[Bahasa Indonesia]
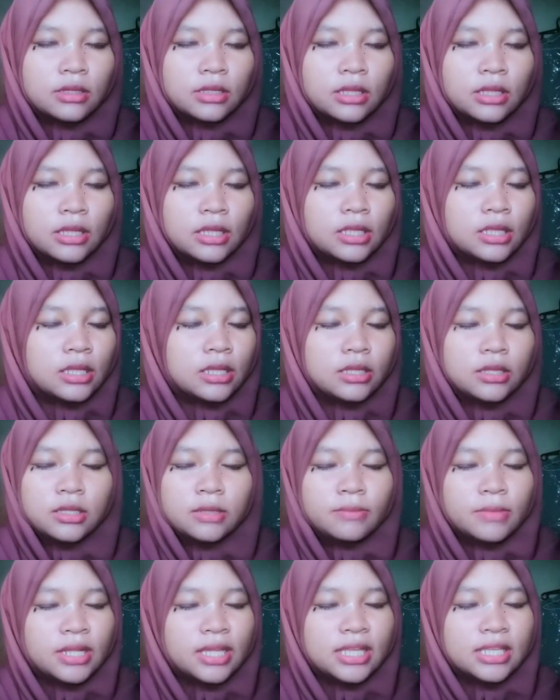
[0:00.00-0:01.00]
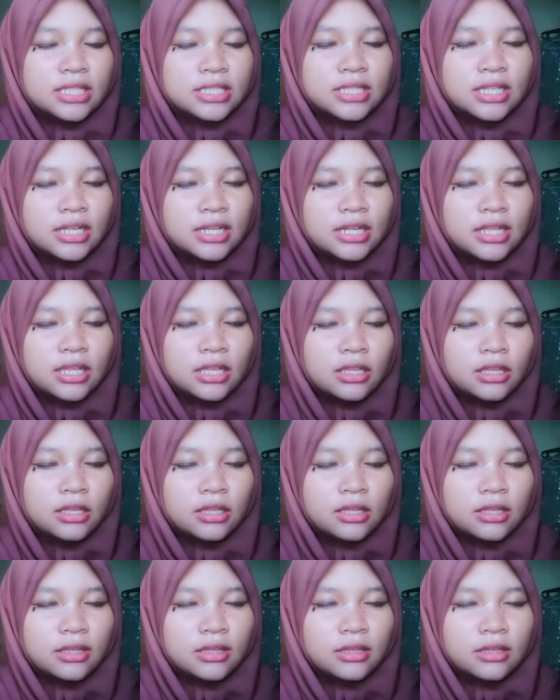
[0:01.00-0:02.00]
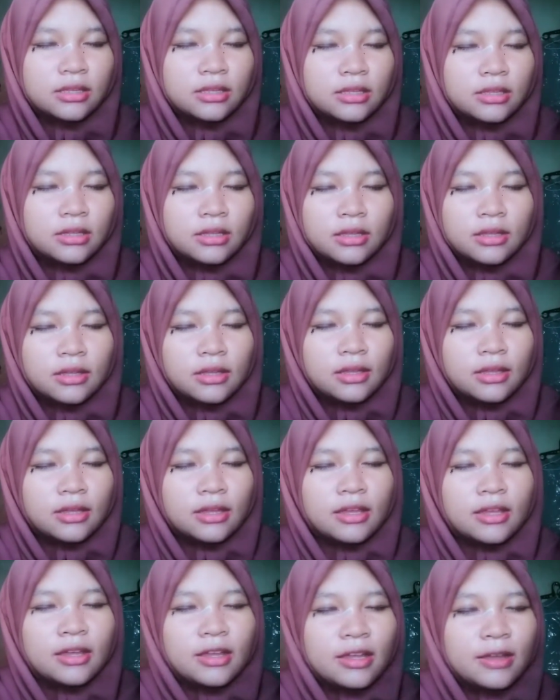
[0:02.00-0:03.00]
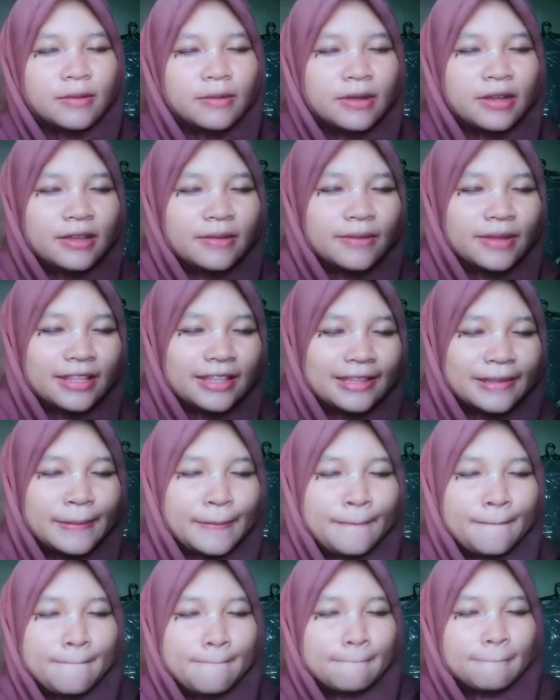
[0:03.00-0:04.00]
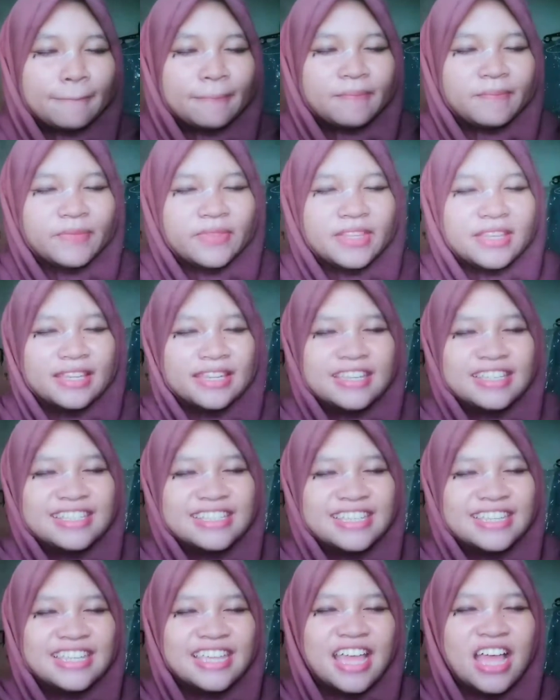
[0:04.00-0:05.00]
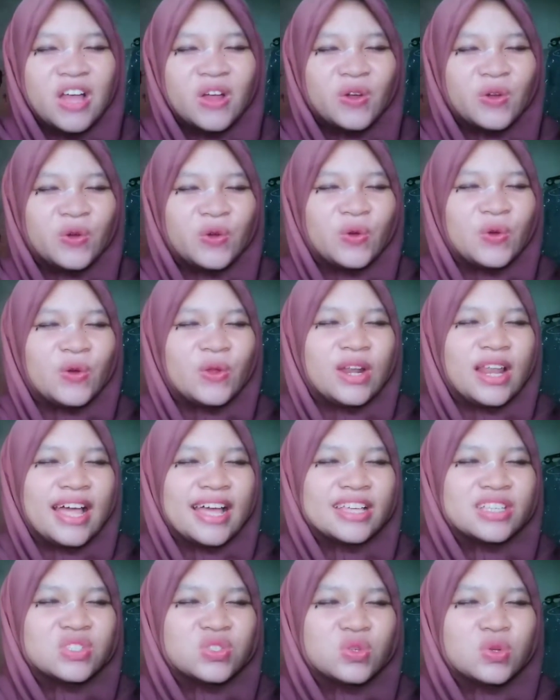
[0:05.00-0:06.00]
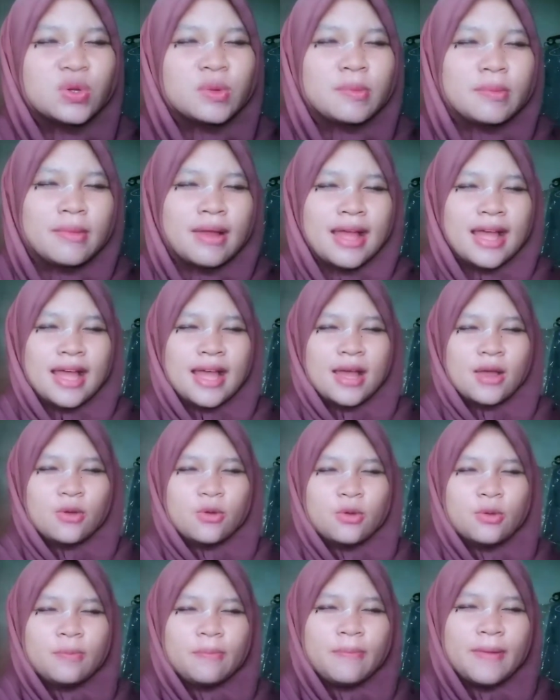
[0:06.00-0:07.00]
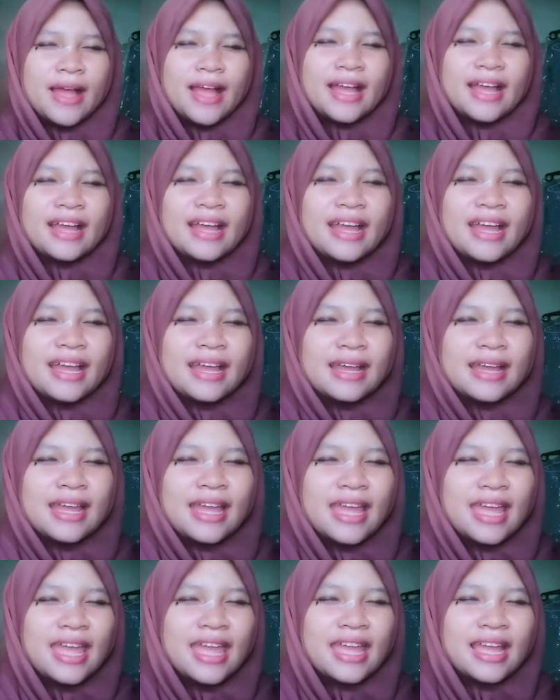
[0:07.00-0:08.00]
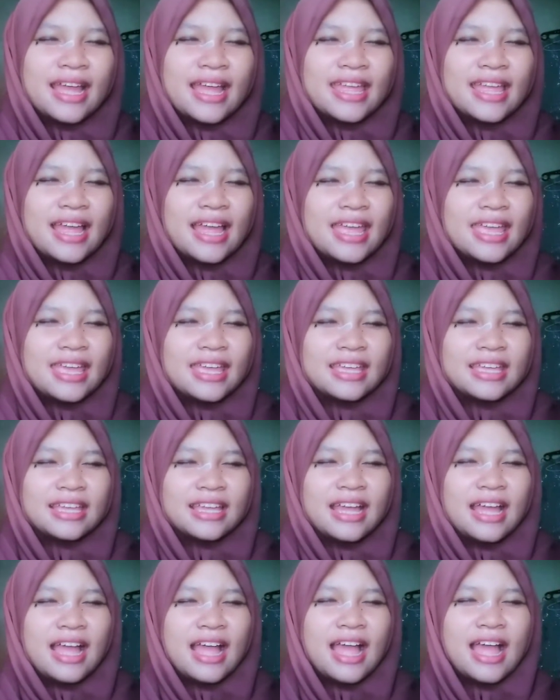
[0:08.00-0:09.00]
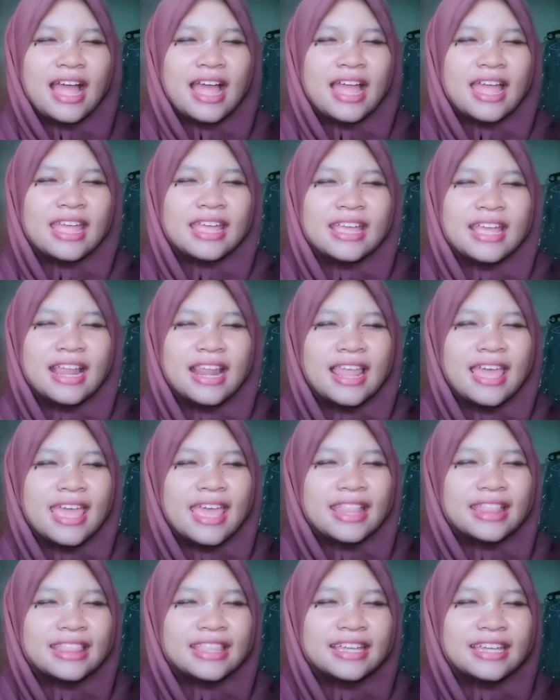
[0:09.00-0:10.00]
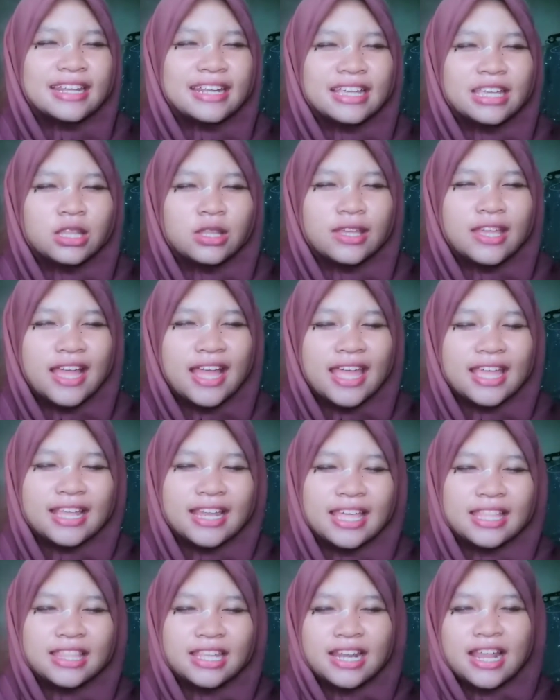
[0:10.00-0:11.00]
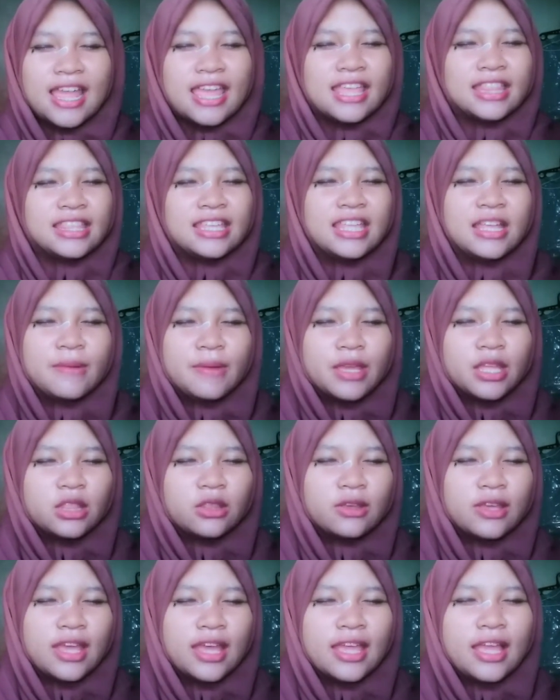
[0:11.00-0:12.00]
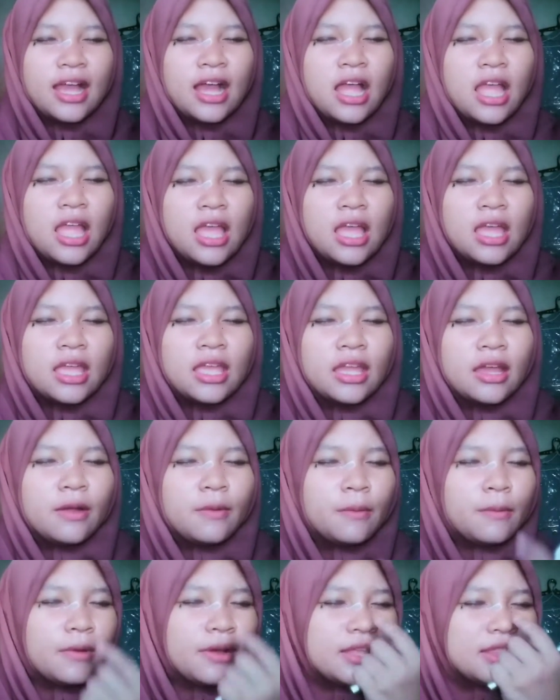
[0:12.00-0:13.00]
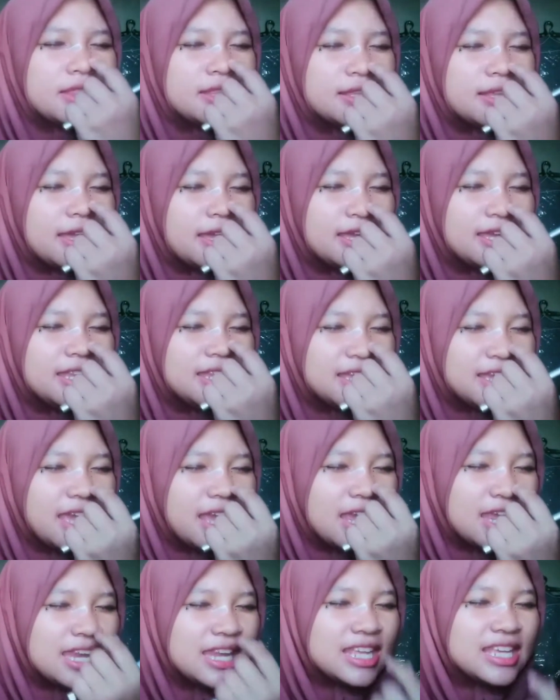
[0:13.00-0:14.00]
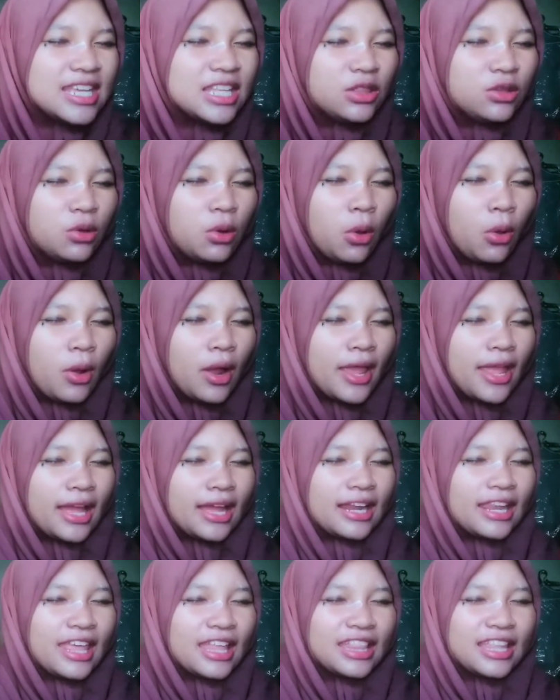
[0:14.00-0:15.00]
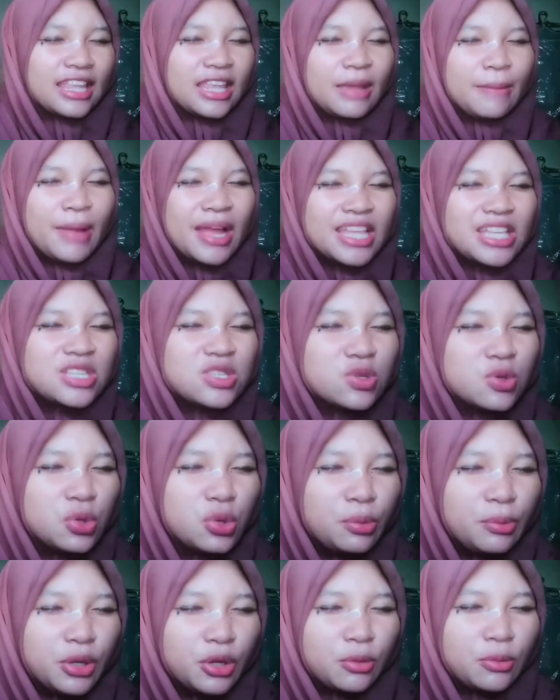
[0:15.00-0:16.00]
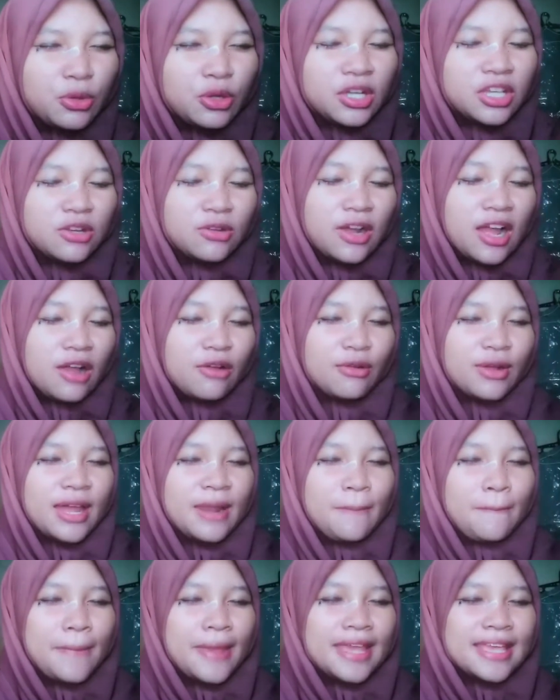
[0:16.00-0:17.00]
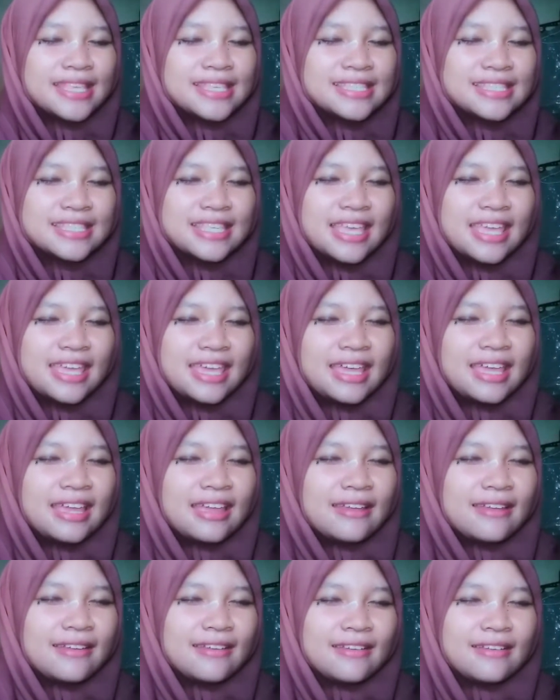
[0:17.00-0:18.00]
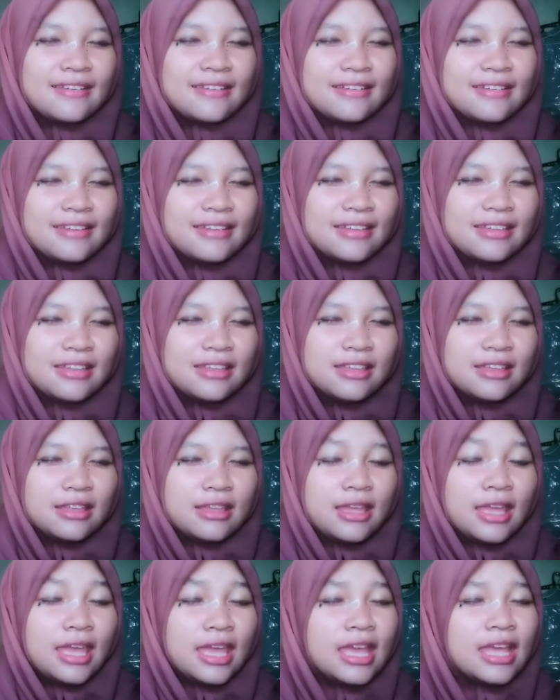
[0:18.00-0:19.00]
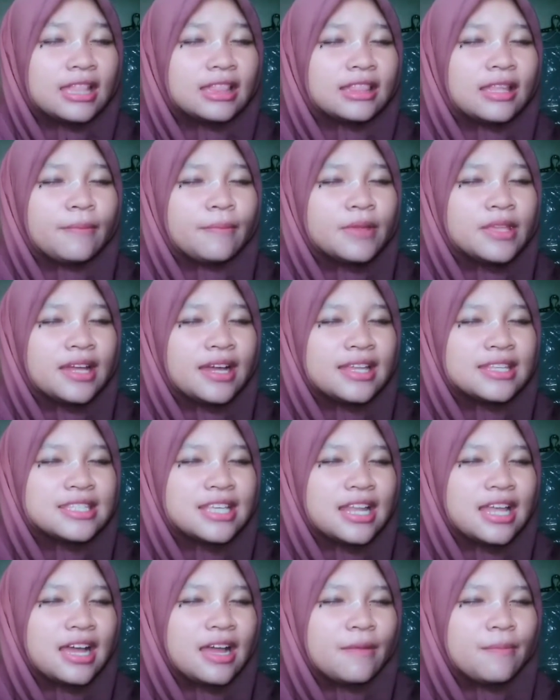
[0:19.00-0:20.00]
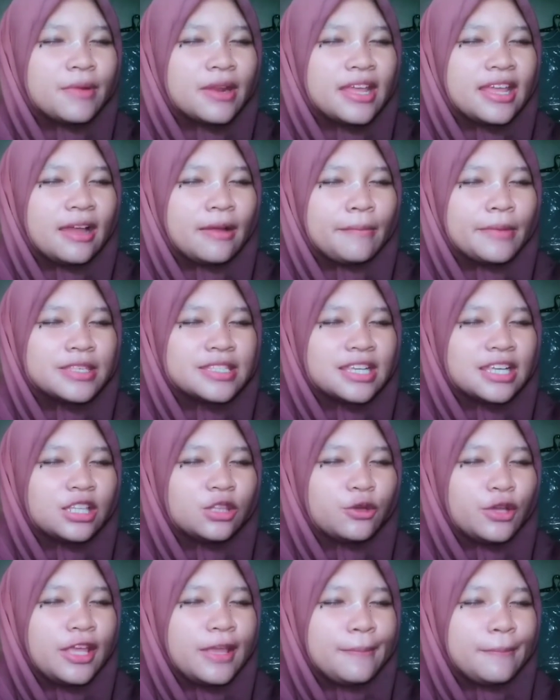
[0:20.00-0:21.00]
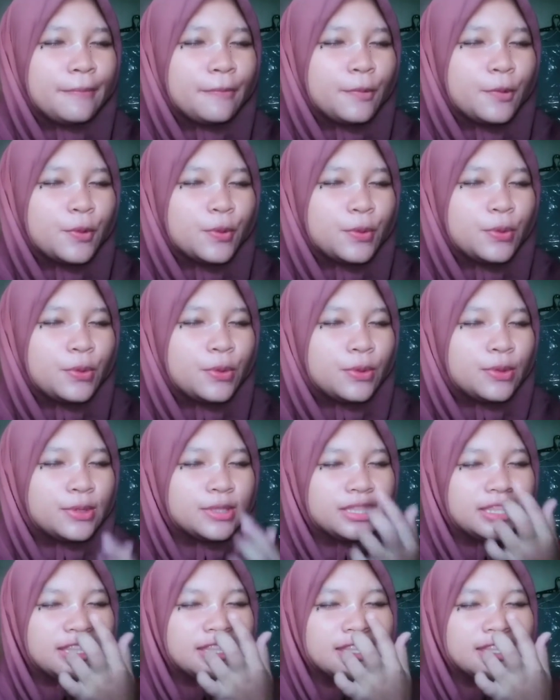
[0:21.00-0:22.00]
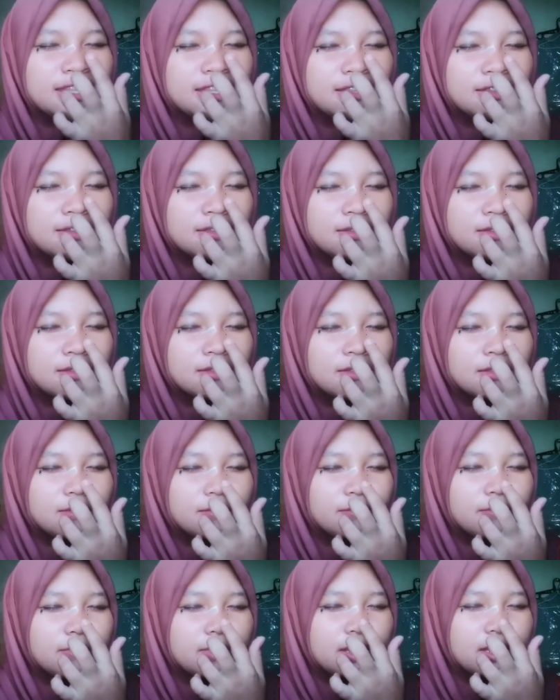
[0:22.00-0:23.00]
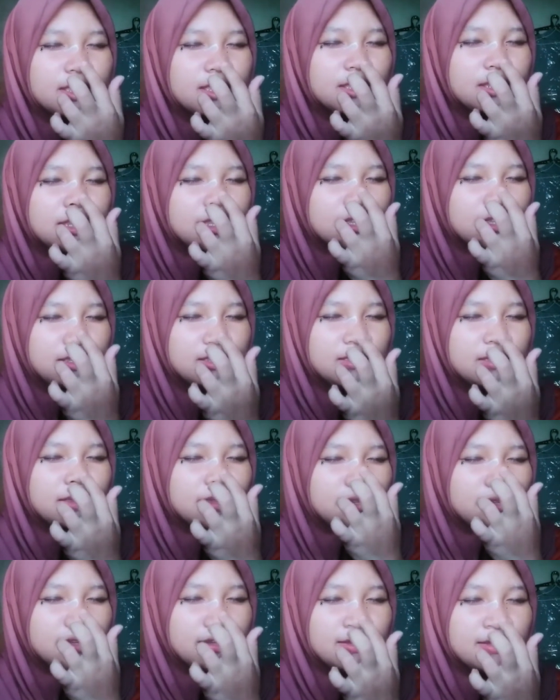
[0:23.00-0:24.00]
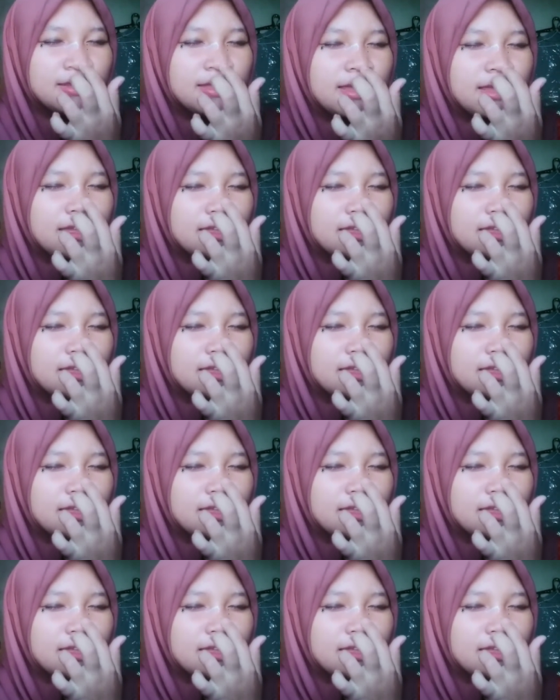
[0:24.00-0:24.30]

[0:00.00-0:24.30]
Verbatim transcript: kayaknya ini melenceng deh ah udah banget di sini aku langsung mau kayak high, high letter gitu ya high letter lain di Neo itu ya yang yang buat kayak gini kayak gini gitu loh kayak kelihatannya mancung berhubung hidung aku kan pesek eh tapi jangan salah kaprah yang pesek itu imut mana ini nah